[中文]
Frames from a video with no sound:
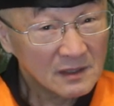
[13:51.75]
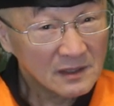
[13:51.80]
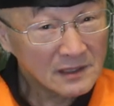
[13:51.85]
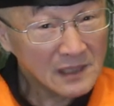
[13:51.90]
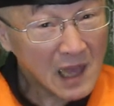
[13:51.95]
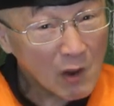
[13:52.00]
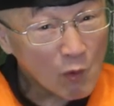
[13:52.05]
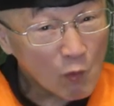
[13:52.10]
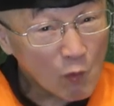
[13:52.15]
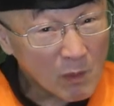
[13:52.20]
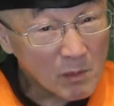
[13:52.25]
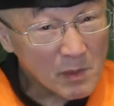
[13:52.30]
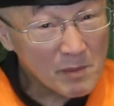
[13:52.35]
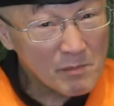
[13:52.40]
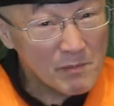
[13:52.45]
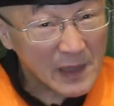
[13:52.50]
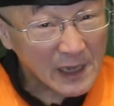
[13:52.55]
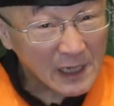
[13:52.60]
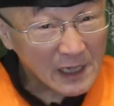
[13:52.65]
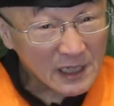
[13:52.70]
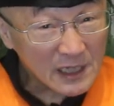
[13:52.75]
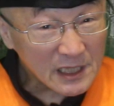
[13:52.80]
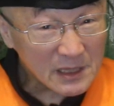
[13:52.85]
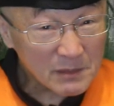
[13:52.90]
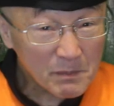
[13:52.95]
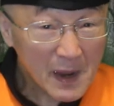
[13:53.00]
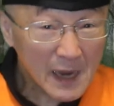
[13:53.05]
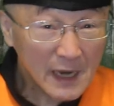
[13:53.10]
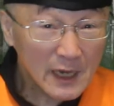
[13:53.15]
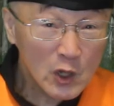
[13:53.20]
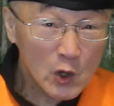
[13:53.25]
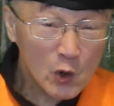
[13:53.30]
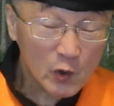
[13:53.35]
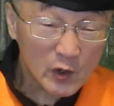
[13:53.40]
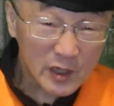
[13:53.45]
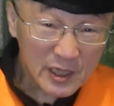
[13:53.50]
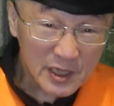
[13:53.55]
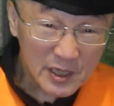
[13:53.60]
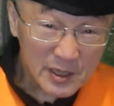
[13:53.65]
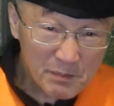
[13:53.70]
那我们每个礼拜六、
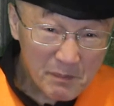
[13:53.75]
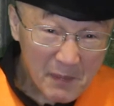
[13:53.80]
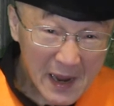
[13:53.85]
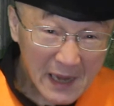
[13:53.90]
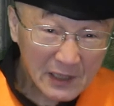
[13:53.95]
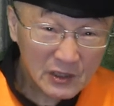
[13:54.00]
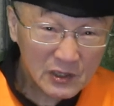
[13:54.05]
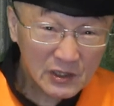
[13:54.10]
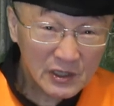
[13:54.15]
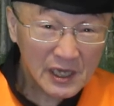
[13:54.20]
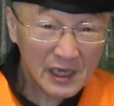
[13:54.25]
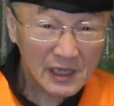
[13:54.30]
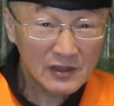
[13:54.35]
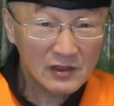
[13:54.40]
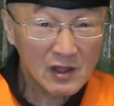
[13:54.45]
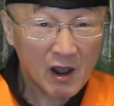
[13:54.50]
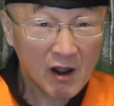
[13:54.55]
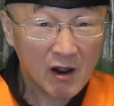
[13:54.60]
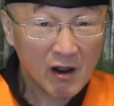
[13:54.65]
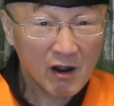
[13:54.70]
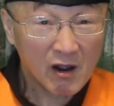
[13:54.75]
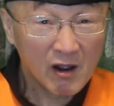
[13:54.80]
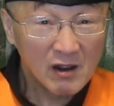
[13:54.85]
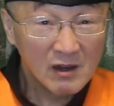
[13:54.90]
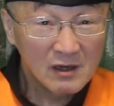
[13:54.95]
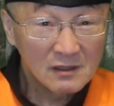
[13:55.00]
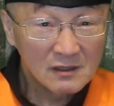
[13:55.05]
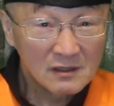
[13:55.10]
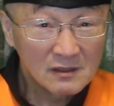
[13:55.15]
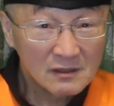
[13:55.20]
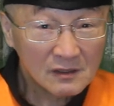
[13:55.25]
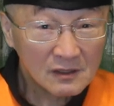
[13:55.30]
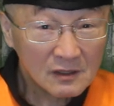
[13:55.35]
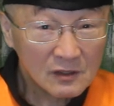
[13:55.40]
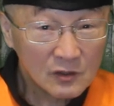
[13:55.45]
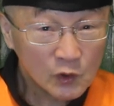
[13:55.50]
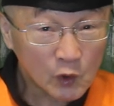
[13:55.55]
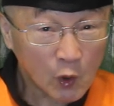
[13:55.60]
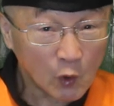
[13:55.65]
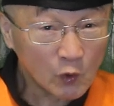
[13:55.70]
礼拜天哈，
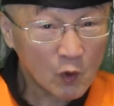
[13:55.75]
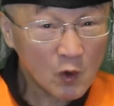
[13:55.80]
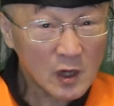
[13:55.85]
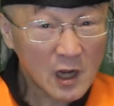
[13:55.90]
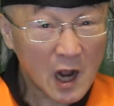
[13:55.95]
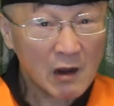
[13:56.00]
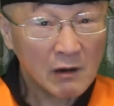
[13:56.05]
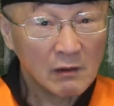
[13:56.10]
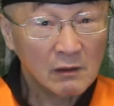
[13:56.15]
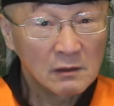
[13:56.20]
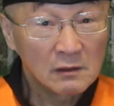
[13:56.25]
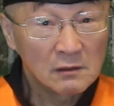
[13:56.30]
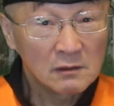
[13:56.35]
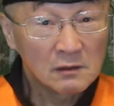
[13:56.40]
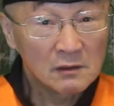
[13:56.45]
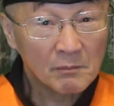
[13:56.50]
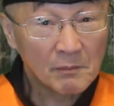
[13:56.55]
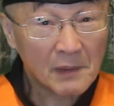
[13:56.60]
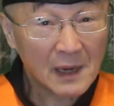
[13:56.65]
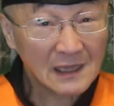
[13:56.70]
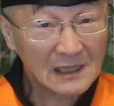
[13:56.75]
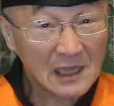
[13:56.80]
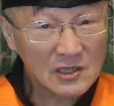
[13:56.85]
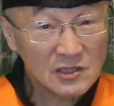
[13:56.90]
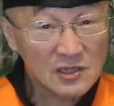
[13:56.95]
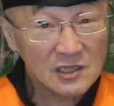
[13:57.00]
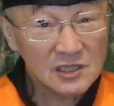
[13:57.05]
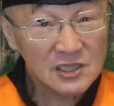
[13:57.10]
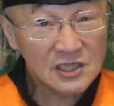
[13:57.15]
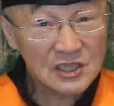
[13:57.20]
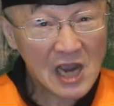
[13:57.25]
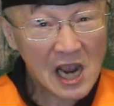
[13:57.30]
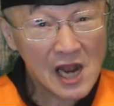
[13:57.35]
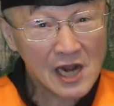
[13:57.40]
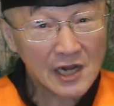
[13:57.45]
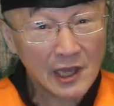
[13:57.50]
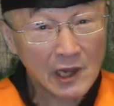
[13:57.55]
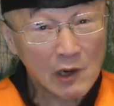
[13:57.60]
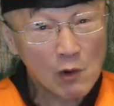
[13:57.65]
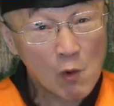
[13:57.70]
屯统搞，把它当成
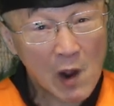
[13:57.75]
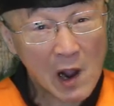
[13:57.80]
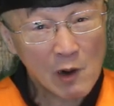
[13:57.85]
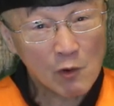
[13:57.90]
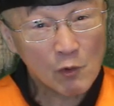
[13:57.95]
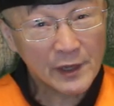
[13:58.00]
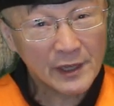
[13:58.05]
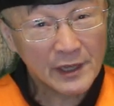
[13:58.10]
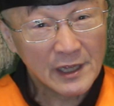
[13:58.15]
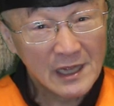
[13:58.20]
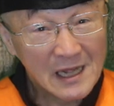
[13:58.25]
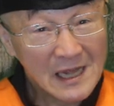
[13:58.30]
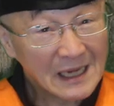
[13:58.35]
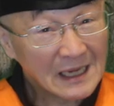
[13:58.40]
嘉年华会。